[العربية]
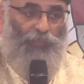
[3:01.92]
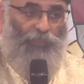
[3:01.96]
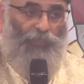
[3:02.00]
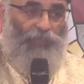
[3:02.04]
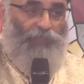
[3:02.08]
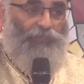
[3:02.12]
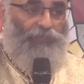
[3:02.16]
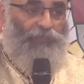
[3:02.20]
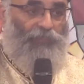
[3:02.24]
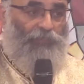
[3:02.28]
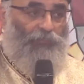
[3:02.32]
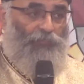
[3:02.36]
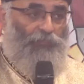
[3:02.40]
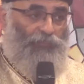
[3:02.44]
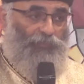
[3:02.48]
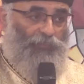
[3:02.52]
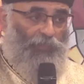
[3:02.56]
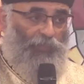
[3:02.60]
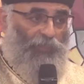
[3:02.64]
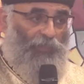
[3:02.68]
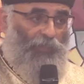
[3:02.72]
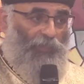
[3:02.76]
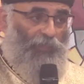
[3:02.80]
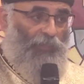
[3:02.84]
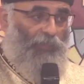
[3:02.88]
عندي
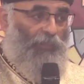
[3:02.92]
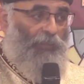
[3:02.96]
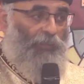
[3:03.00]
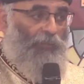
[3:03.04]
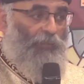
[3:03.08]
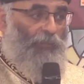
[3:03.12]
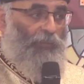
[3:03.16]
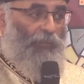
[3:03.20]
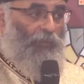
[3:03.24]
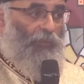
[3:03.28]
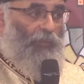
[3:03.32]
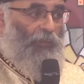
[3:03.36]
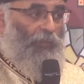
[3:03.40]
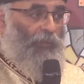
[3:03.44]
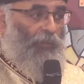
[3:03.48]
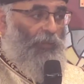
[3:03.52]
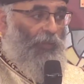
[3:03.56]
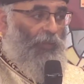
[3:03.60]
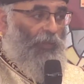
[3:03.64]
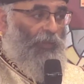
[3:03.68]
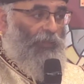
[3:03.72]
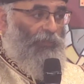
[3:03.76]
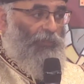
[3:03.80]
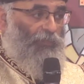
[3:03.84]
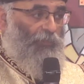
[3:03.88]
المصالحه
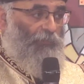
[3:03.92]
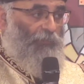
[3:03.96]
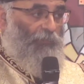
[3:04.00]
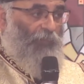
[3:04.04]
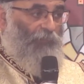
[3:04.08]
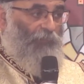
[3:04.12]
علشان ما